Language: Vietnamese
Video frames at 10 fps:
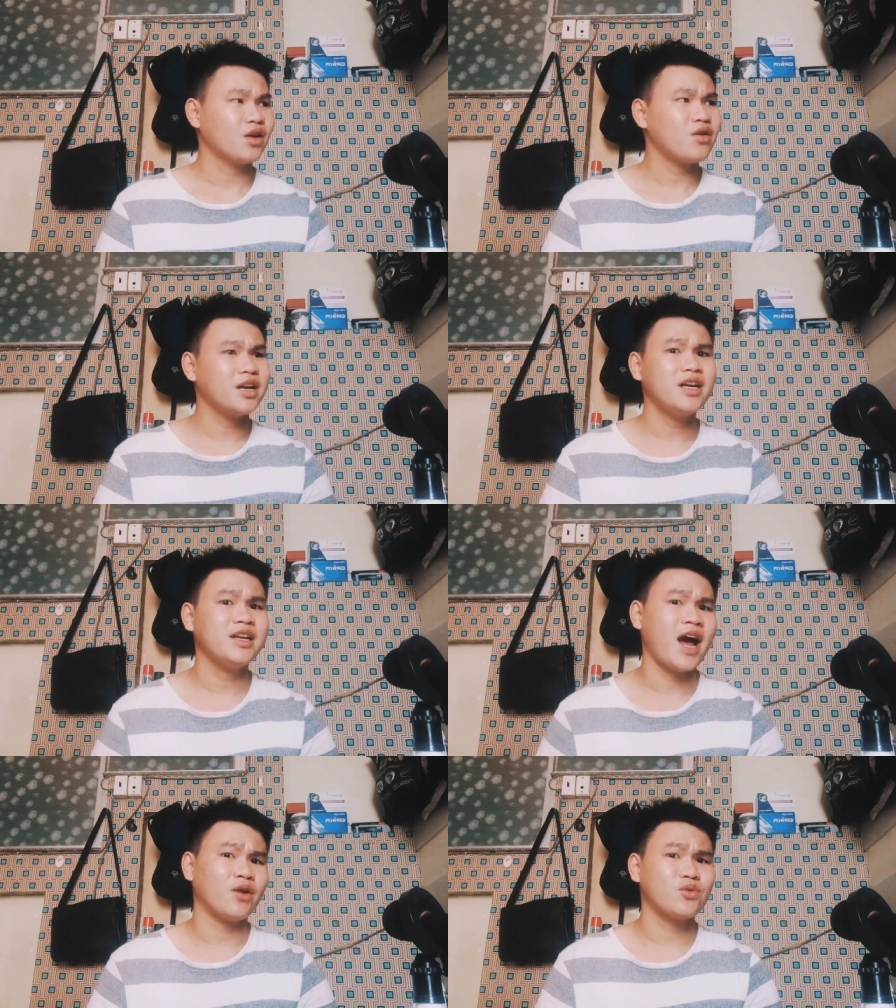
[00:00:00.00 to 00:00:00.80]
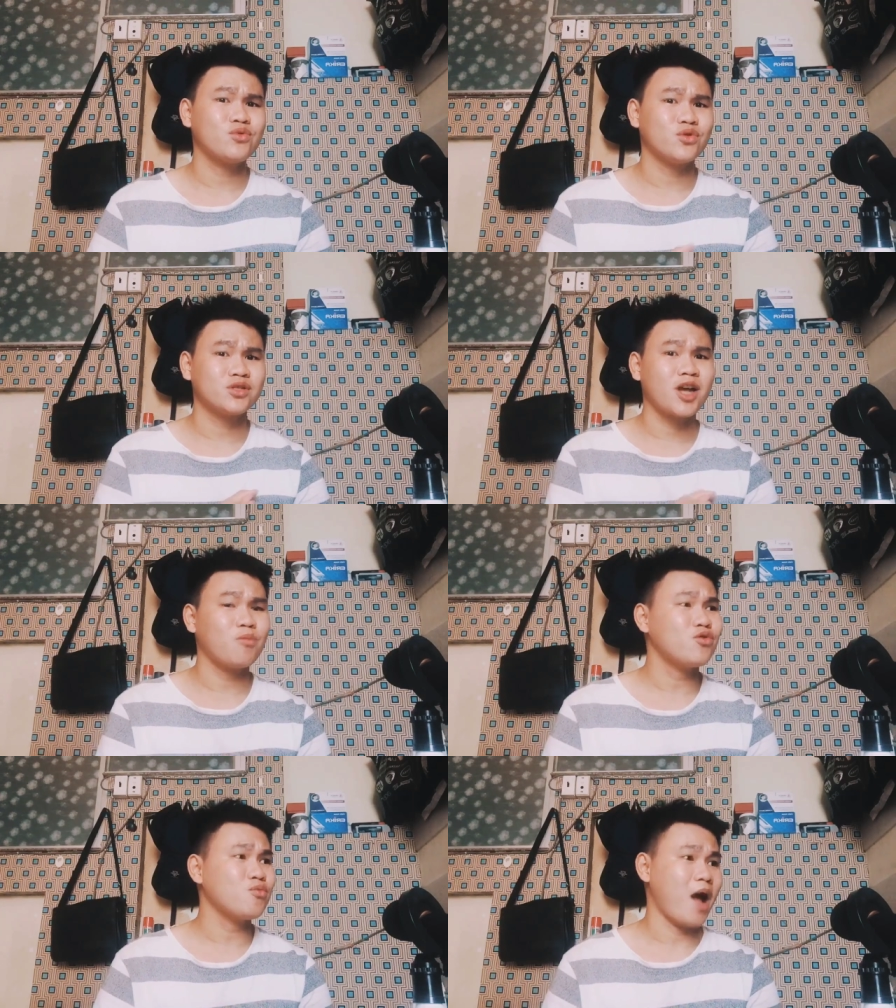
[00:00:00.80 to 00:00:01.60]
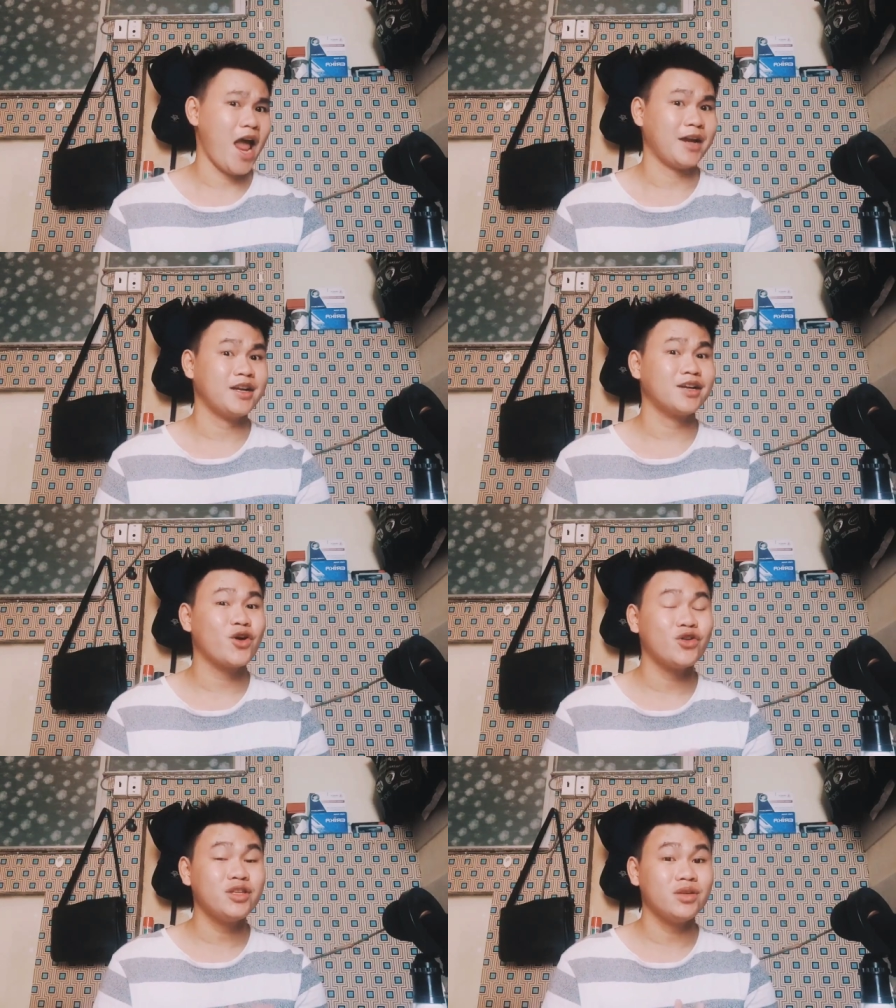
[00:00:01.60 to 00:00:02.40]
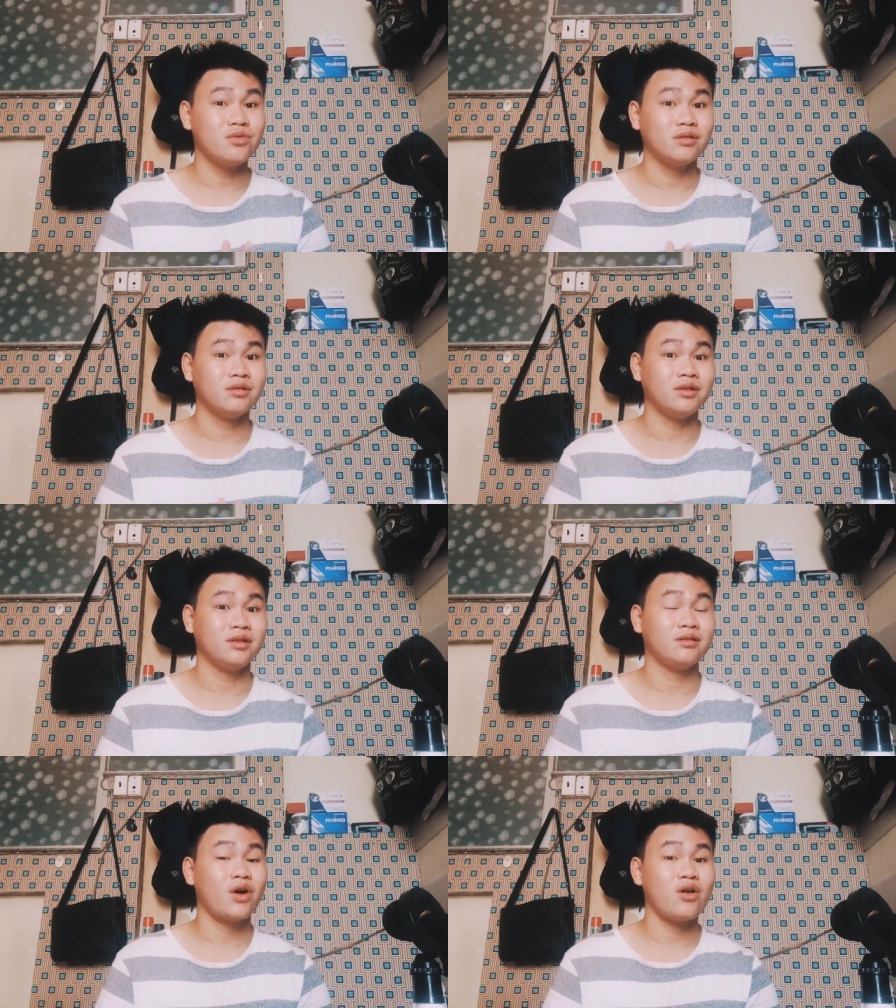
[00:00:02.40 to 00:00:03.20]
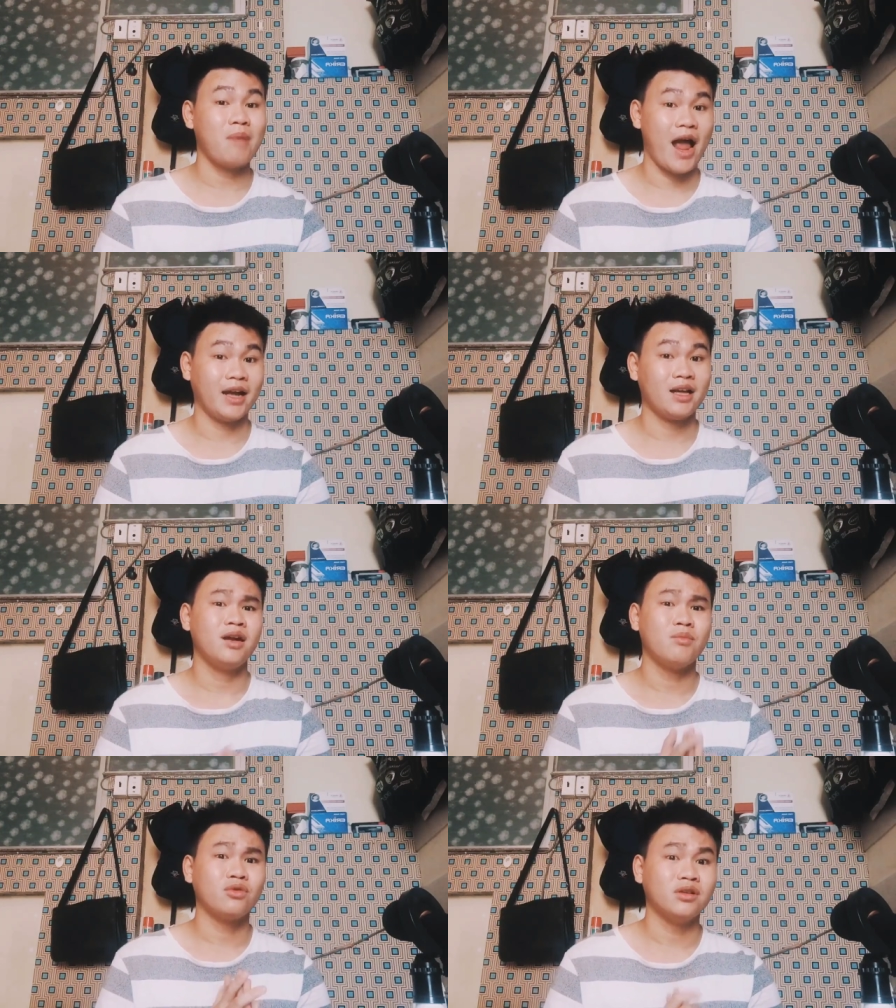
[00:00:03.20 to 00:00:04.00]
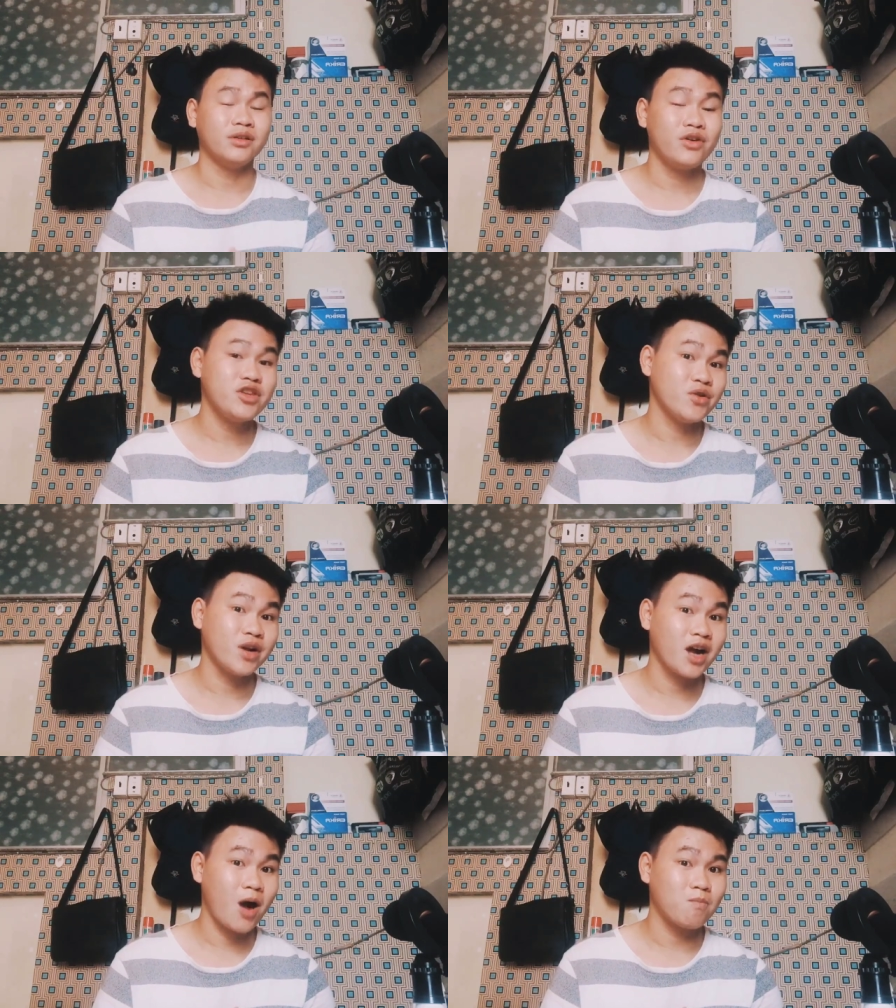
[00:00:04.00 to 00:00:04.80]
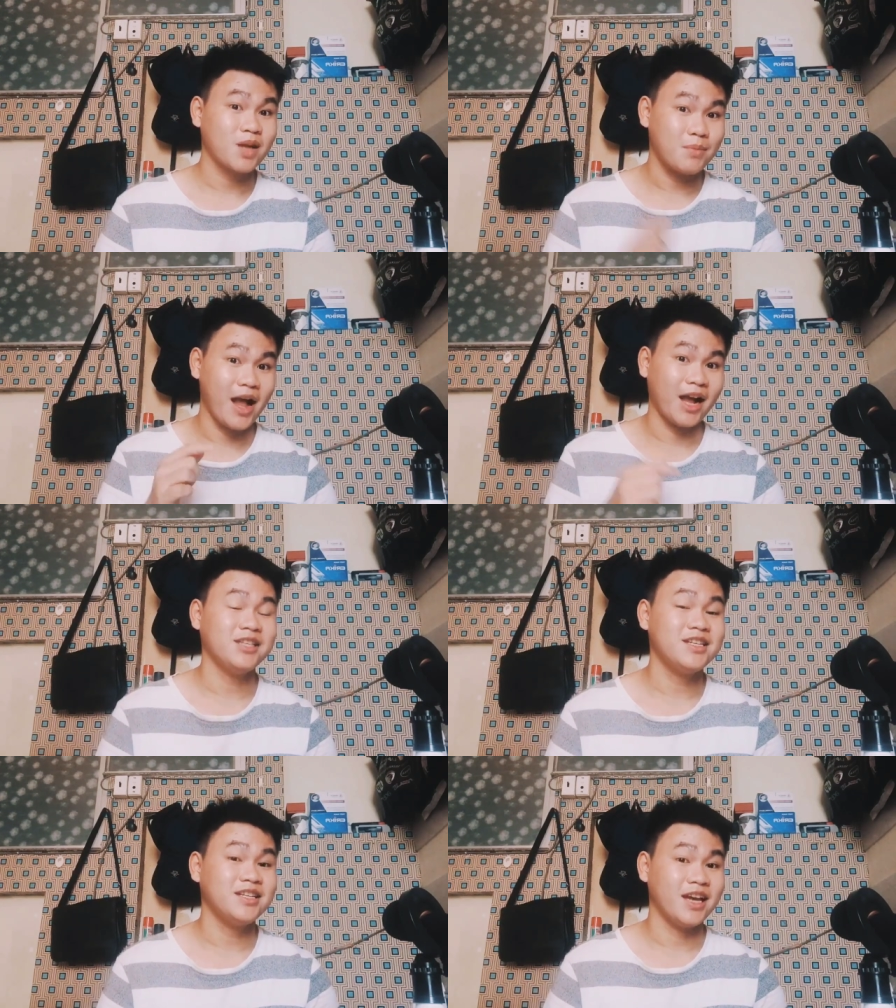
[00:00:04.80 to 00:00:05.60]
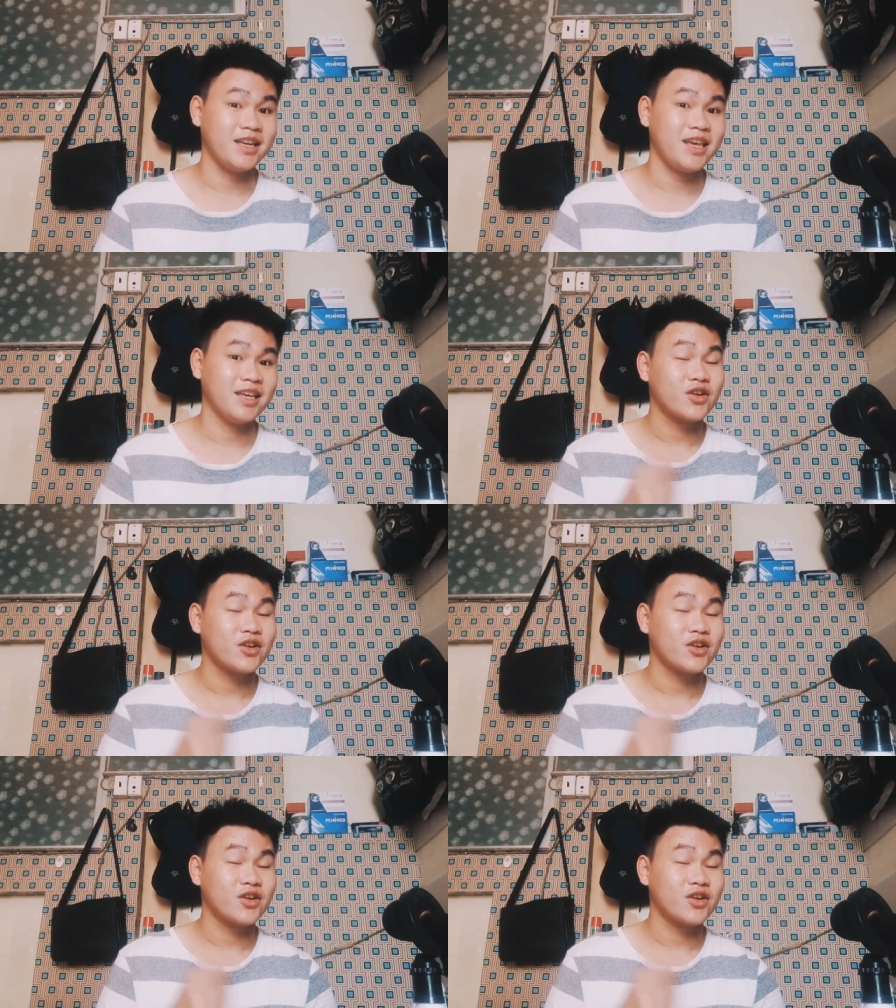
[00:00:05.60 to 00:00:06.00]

Có khi nào trong cuộc sống của bạn có nhiều người nói bạn là một người nói nhiều hay không? Các bạn hãy suy nghĩ đi.